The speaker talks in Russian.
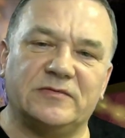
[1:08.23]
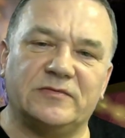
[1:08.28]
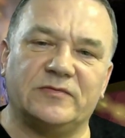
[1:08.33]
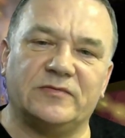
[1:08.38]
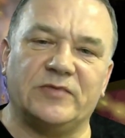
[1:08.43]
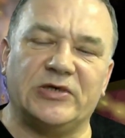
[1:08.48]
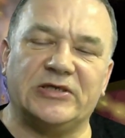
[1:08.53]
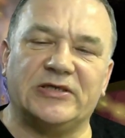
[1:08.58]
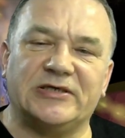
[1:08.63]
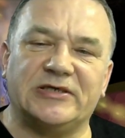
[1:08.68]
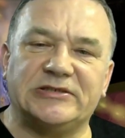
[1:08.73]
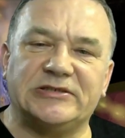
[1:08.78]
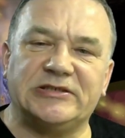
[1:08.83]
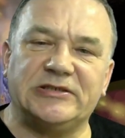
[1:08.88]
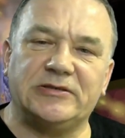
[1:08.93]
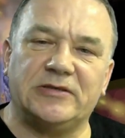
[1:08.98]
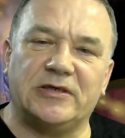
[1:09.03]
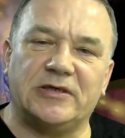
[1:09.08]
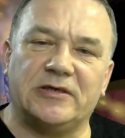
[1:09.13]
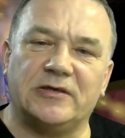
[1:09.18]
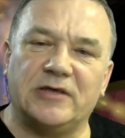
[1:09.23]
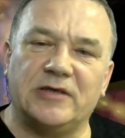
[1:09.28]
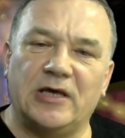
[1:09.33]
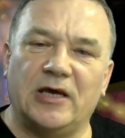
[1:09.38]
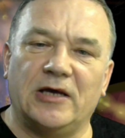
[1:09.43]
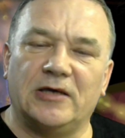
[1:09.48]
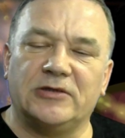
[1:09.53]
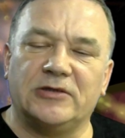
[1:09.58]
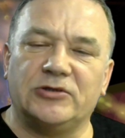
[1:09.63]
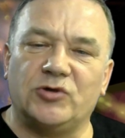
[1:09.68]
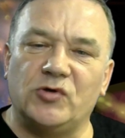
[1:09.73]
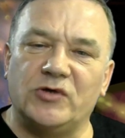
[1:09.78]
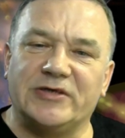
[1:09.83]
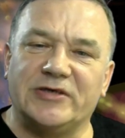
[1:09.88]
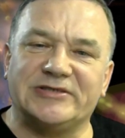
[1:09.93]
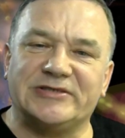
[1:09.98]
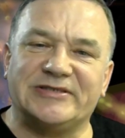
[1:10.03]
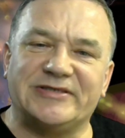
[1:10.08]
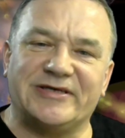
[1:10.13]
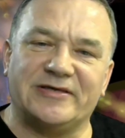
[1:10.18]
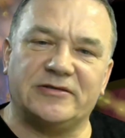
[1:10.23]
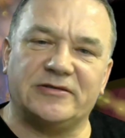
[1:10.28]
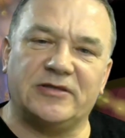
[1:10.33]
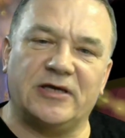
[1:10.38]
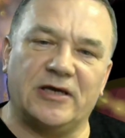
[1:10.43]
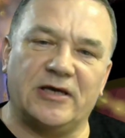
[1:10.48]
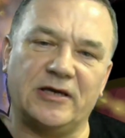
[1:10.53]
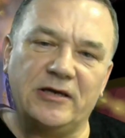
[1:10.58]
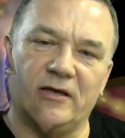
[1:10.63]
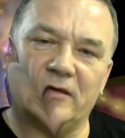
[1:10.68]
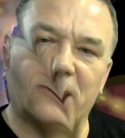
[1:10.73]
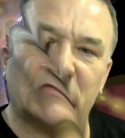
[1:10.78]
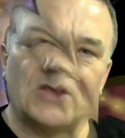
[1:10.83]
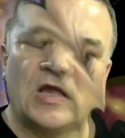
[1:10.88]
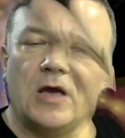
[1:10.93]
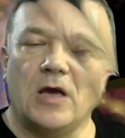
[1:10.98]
приносила только страдания.